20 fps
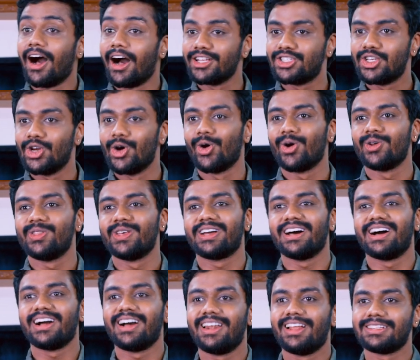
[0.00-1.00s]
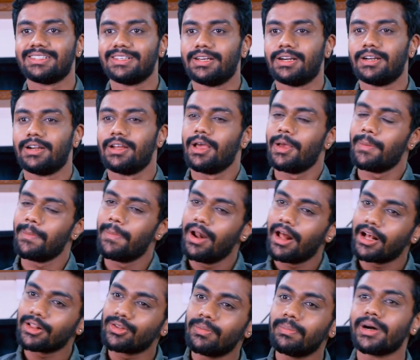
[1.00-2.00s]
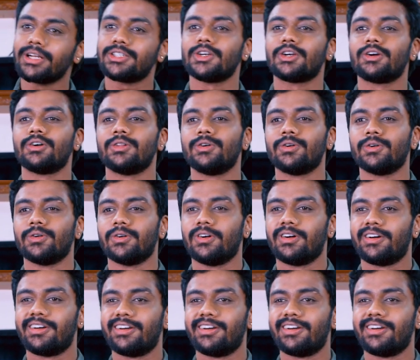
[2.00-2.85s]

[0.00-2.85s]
तो वो बाहर नहीं जा सकते हैं बिल बहुत ही छोटा जो है